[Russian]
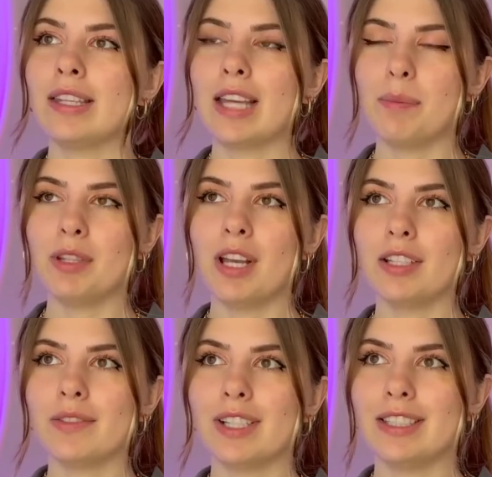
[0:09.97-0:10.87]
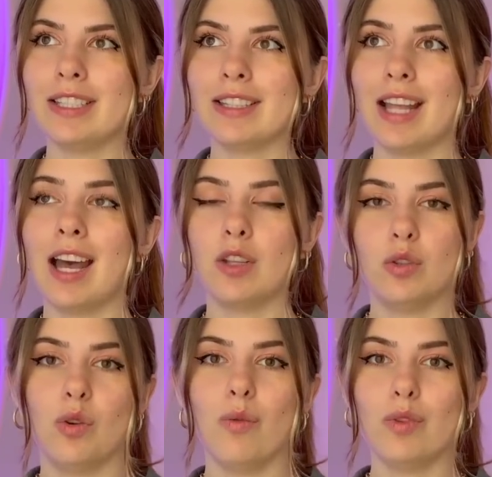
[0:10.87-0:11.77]
я пытаюсь выходить на
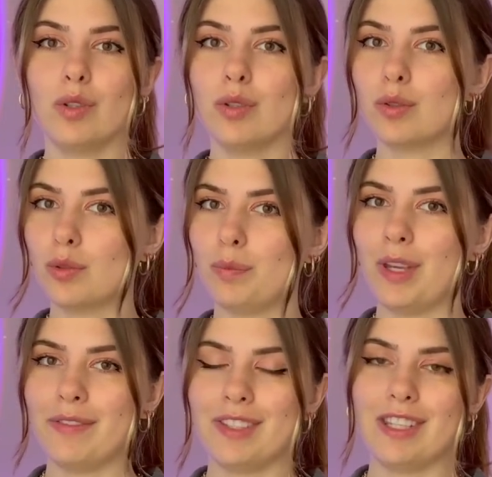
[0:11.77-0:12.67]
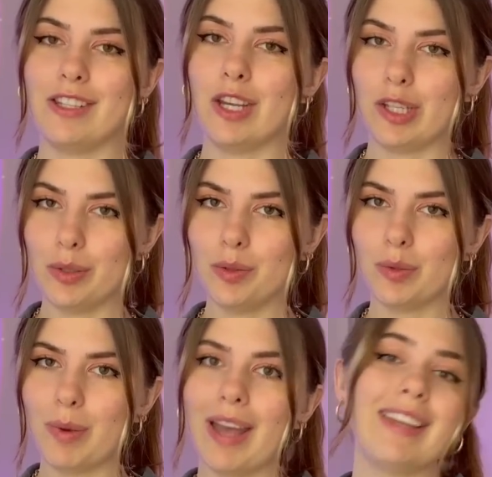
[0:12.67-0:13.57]
новую ступень ведения
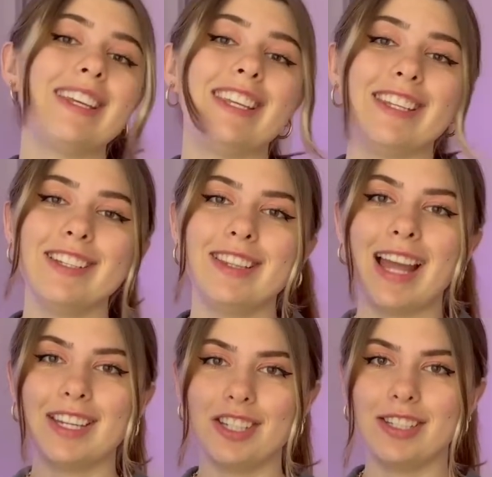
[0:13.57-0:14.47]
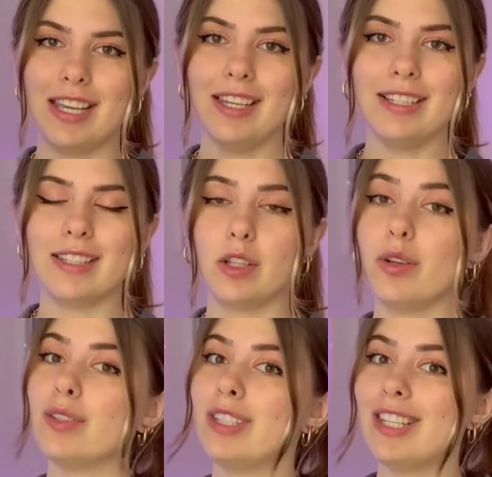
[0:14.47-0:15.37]
Ютуба, и наши серии
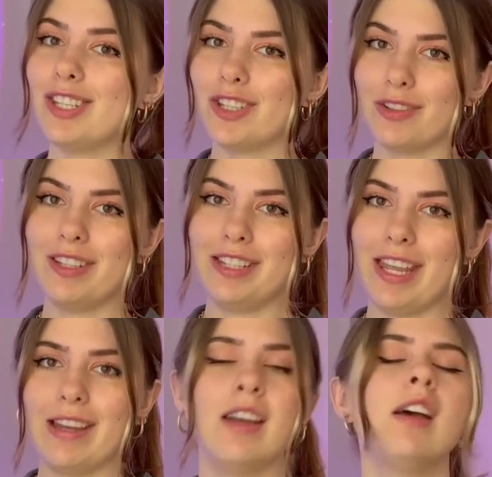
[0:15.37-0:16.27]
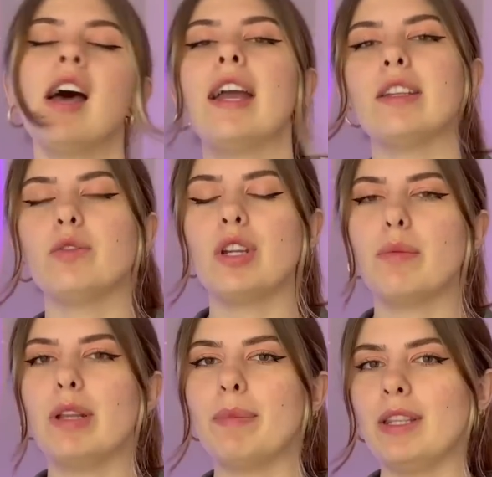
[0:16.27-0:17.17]
становятся еще длиннее. Они
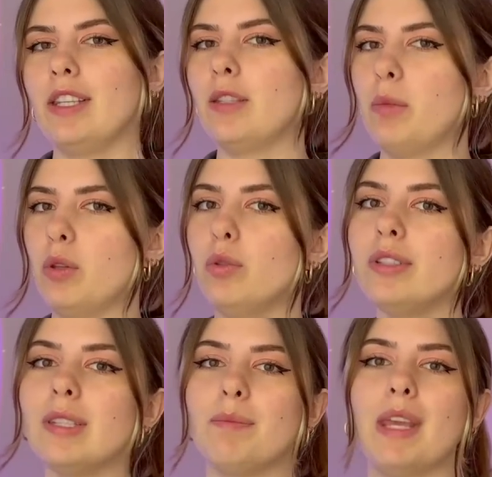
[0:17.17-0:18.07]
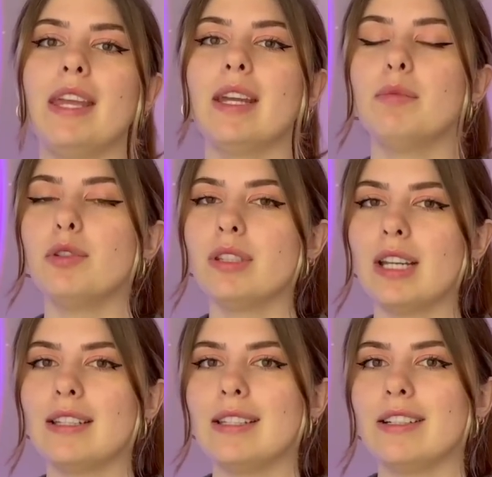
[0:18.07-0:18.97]
уже были по 10 минут, теперь я буду
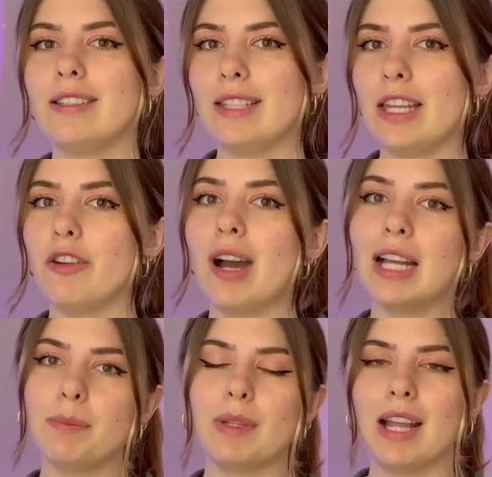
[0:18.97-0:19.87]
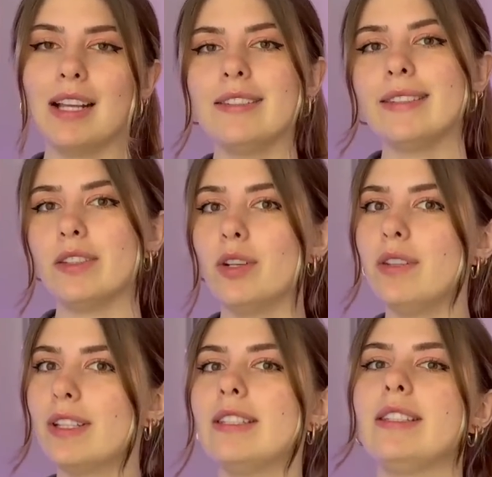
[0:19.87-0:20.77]
стараться делать серию от 15
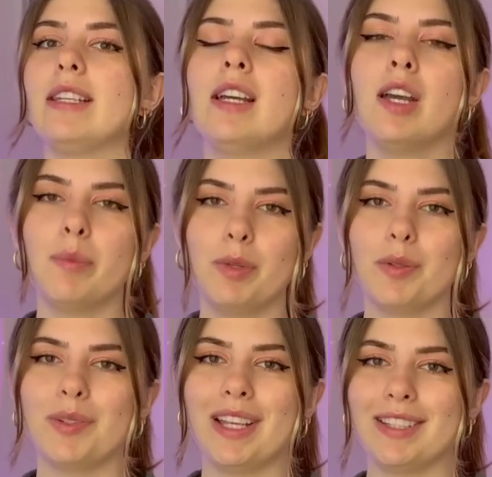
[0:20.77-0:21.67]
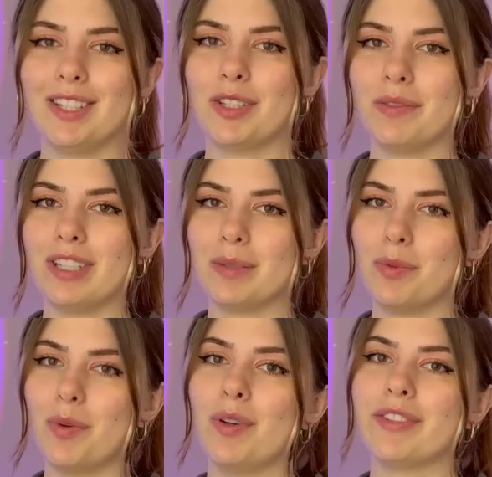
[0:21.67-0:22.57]
до 20 минут. Я надеюсь, что вы
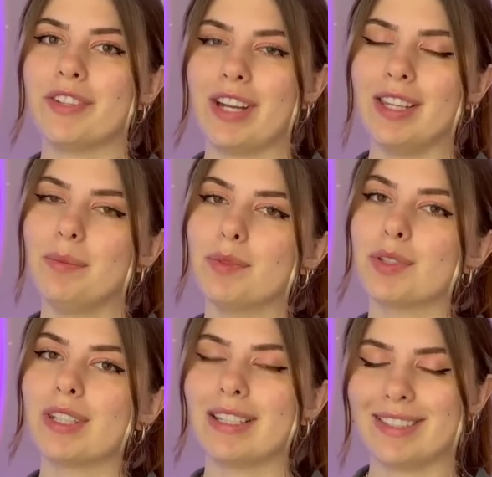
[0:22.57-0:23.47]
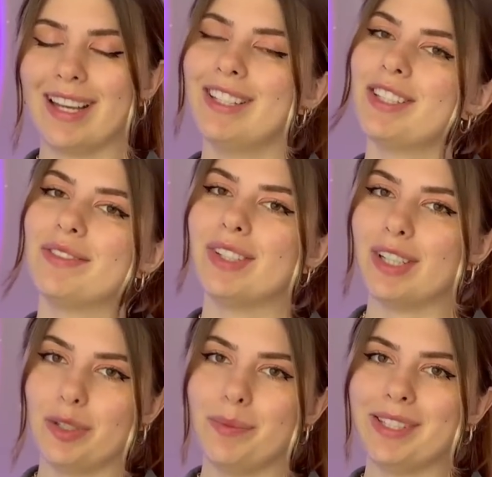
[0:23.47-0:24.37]
этому очень рады, потому что я знаю, что вы
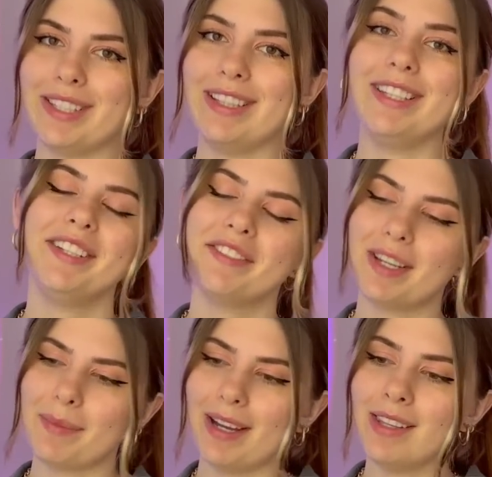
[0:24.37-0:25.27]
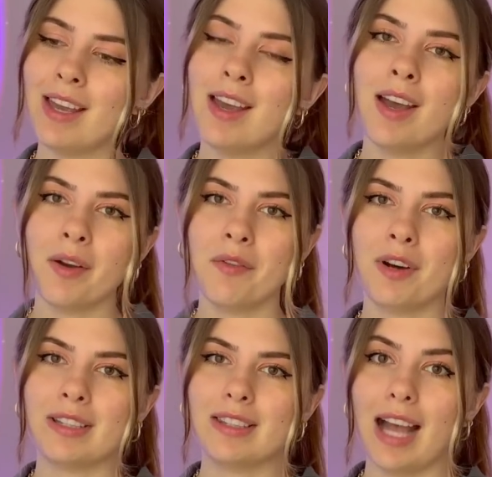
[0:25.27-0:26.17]
любите длинный формат,
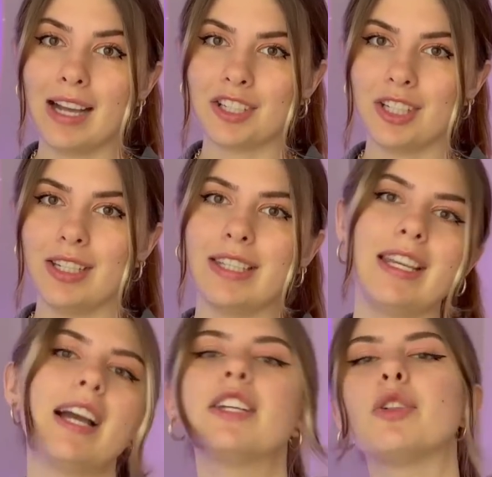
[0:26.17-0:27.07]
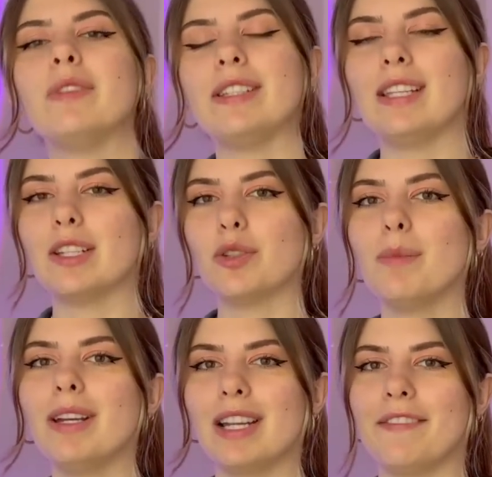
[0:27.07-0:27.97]
вот, также я хочу вести
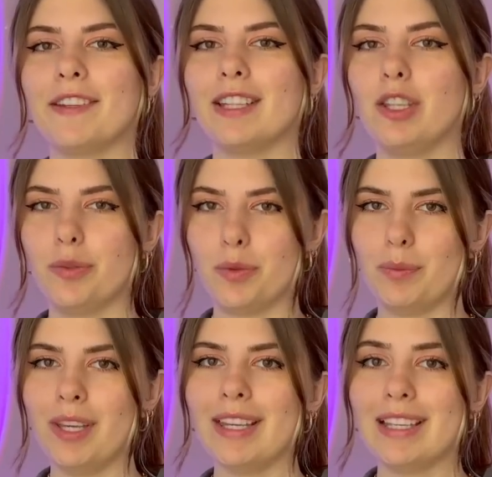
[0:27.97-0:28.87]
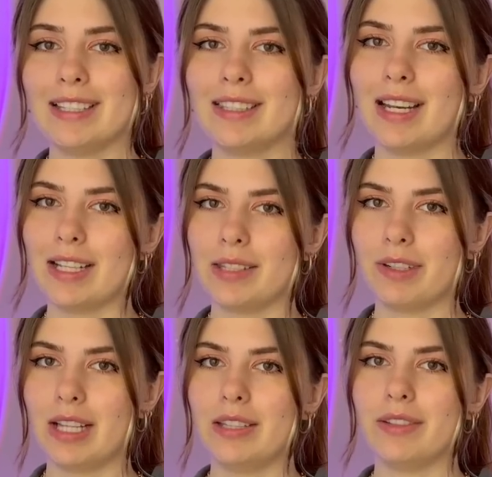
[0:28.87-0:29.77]
особый график на YouTube и стараться
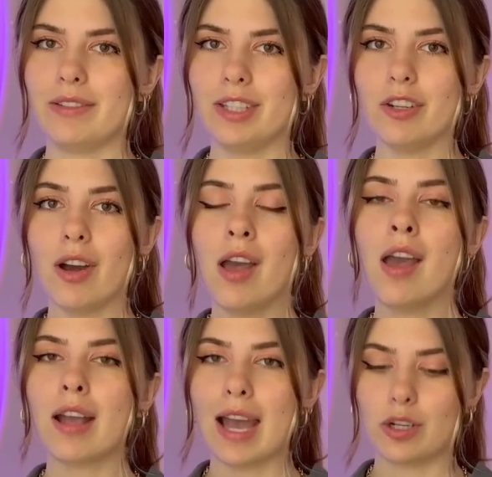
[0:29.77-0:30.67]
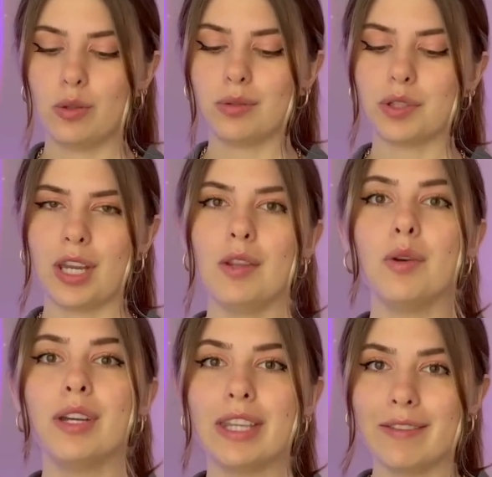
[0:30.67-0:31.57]
выкладывать видео каждую
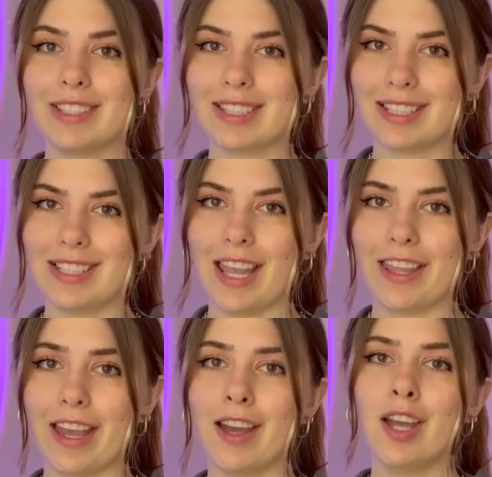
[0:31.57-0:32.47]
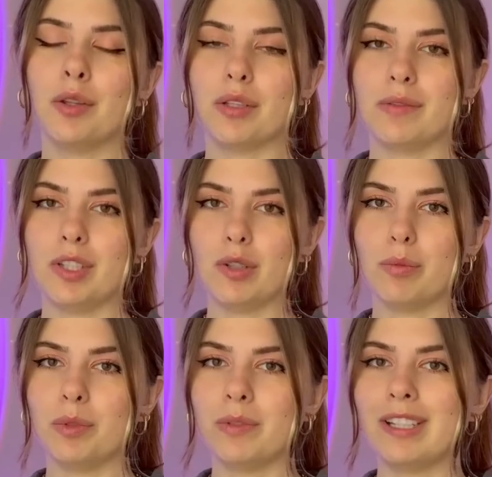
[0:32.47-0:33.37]
среду и воскресенье. То есть видео
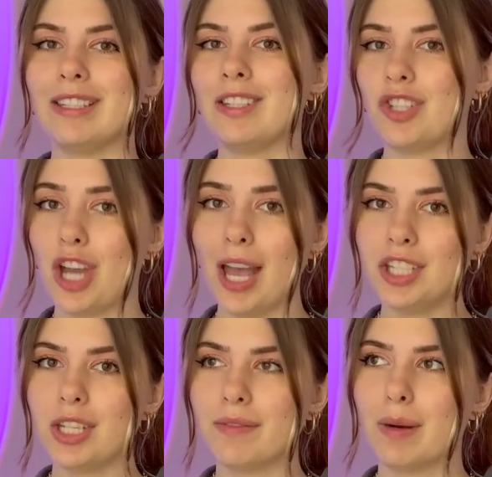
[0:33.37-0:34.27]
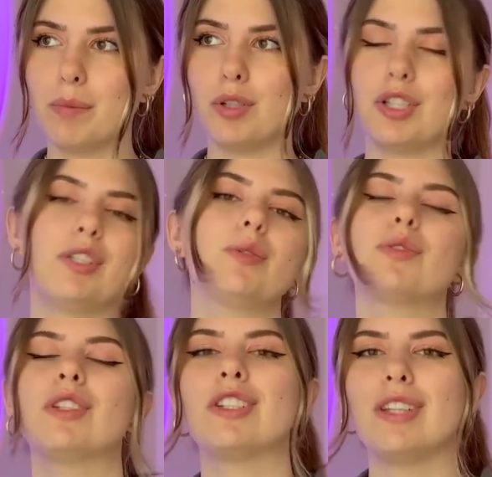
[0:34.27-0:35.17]
будут выходить чаще, вам больше не
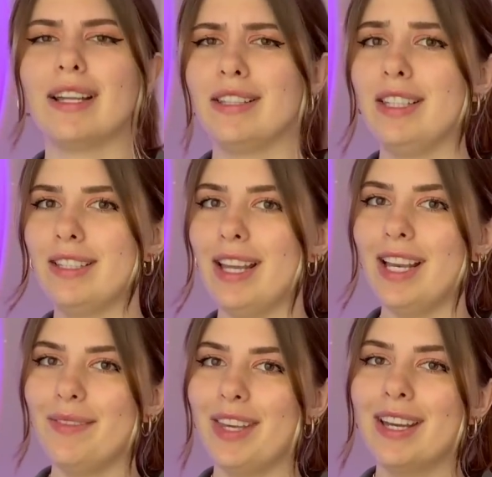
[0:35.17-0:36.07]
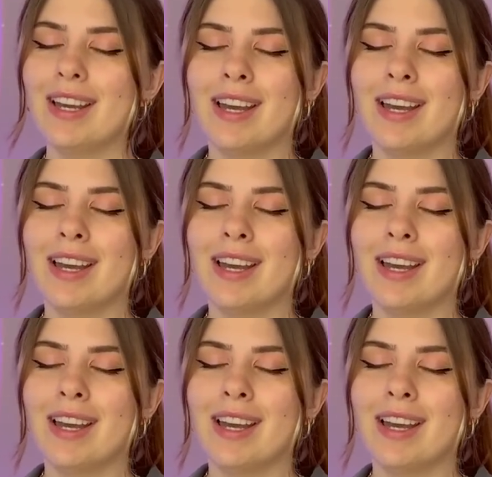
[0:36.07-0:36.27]
нужно ждать неделями,